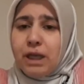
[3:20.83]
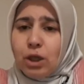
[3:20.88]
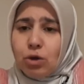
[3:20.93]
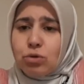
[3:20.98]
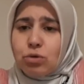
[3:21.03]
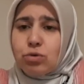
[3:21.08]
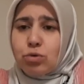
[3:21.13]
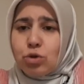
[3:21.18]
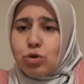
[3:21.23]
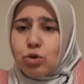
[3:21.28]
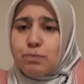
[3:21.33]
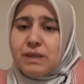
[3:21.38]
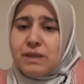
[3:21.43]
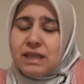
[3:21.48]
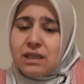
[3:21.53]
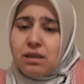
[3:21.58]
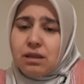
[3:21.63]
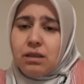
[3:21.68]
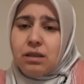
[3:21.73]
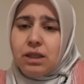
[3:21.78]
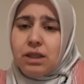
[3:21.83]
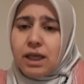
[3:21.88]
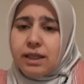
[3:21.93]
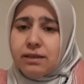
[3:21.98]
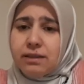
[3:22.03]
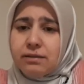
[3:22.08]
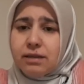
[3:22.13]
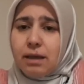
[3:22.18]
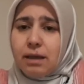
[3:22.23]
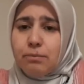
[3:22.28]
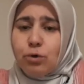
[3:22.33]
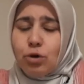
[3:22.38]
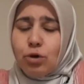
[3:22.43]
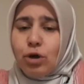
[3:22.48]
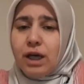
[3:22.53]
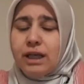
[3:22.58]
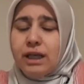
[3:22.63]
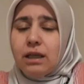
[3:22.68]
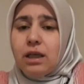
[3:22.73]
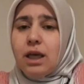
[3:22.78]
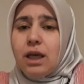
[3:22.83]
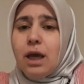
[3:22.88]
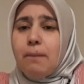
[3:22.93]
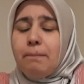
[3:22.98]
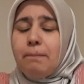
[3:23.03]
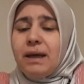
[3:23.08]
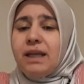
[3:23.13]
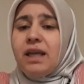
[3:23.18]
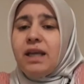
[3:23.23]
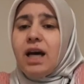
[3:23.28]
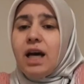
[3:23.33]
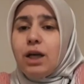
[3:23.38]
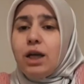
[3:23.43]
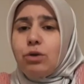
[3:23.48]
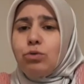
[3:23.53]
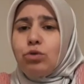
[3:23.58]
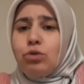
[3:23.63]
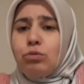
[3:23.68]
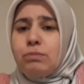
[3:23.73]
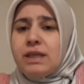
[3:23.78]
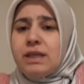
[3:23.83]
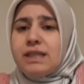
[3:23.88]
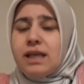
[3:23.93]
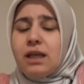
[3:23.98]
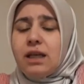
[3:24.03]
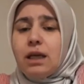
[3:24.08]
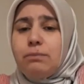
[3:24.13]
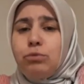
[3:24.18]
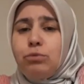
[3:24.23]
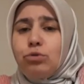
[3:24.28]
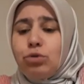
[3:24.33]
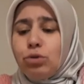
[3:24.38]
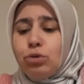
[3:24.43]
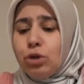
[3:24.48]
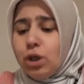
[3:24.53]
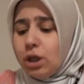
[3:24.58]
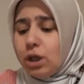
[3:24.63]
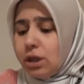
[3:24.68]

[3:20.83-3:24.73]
biliyorsunuz bizi yayınlamıyor. Hani ben her gün mesela bütün